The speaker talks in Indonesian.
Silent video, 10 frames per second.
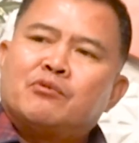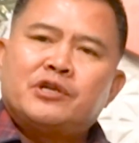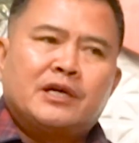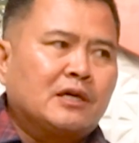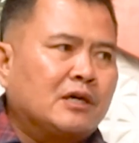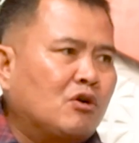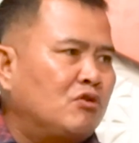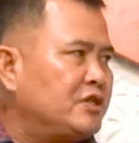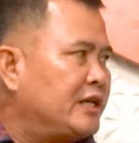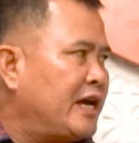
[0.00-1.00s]
kemudian ke
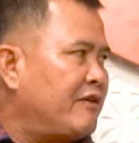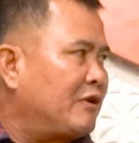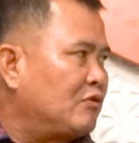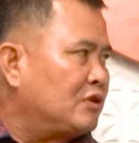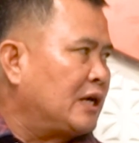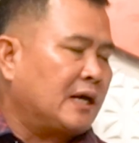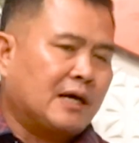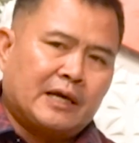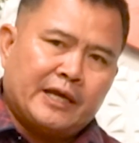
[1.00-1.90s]
Konja di Aifat Utara.